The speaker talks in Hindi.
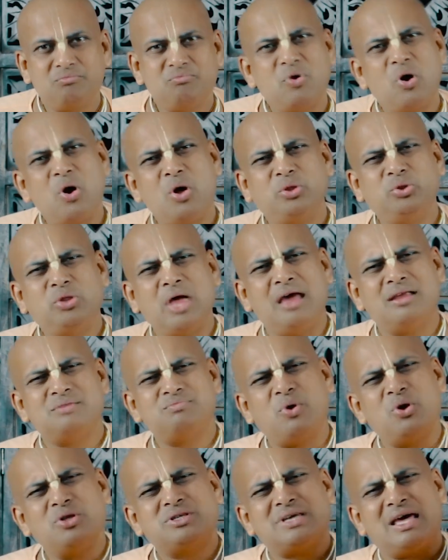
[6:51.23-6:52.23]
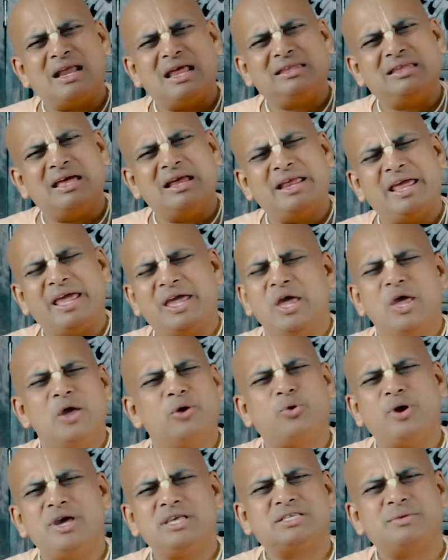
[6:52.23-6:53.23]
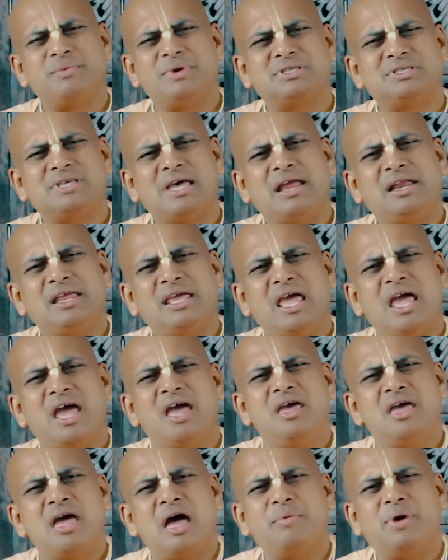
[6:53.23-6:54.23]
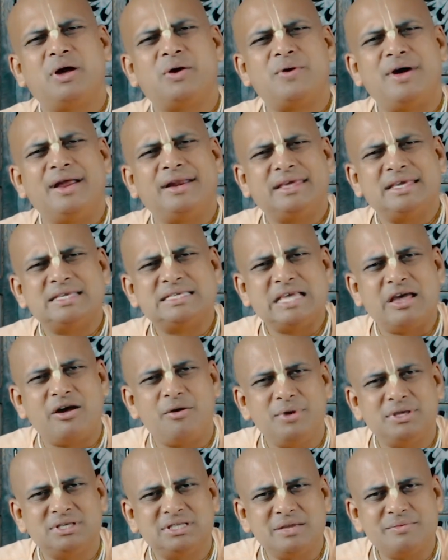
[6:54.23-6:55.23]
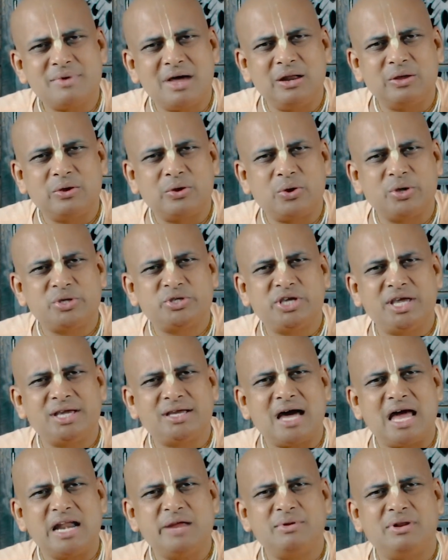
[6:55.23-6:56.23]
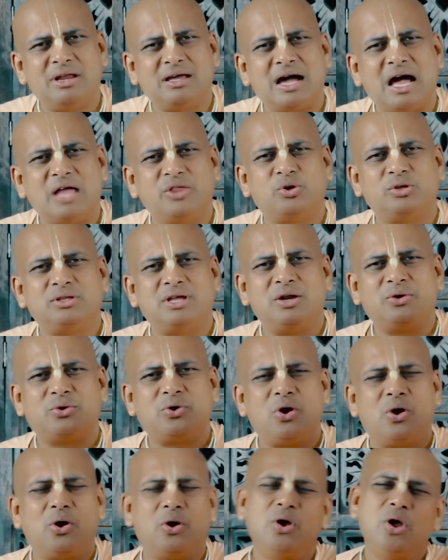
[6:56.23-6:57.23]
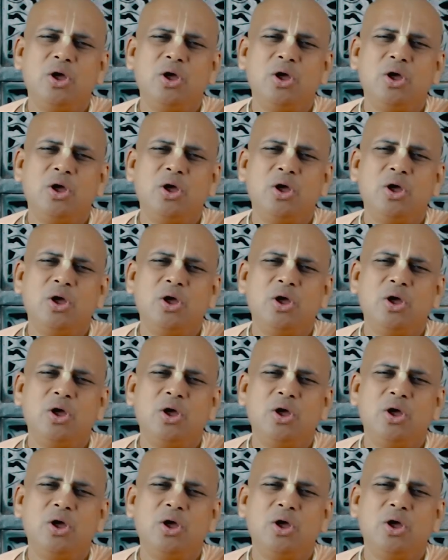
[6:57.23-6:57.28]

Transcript: बहुत धन बहुत सारा धन है कोई समस्या नहीं है अब भगवान की सेवा में इस्तेमाल करो अच्छे कार्य में लगा दो धन को